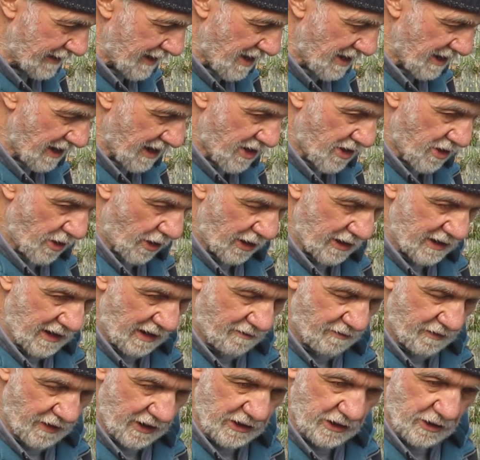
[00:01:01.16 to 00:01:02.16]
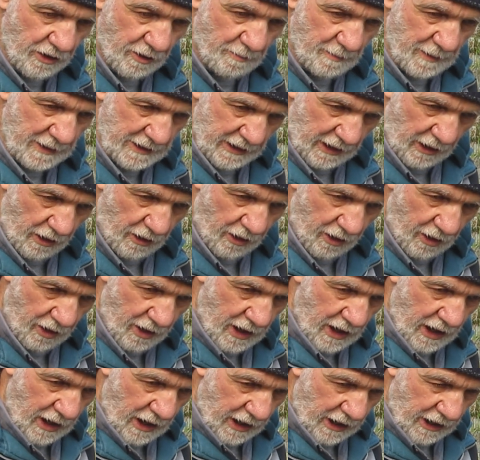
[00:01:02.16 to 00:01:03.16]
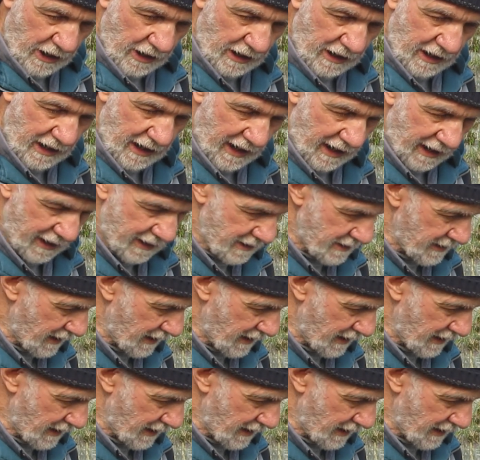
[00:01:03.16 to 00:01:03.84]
descrizione del video metterò il link